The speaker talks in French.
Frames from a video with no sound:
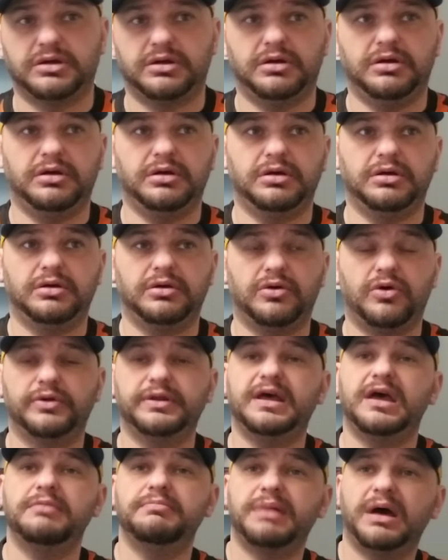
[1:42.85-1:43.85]

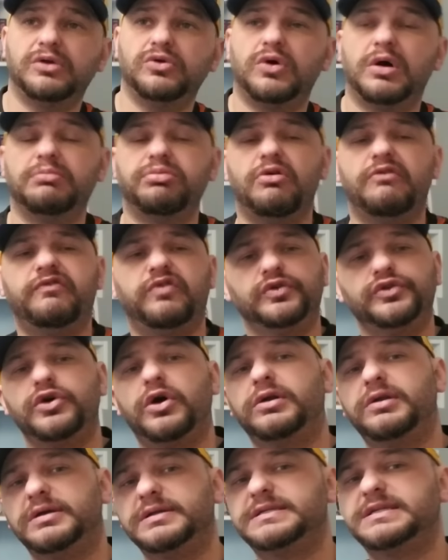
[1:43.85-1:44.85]
on a un ballon en
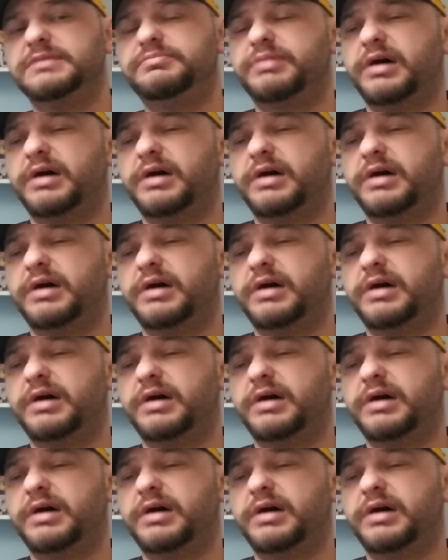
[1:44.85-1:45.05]
profondeur lancé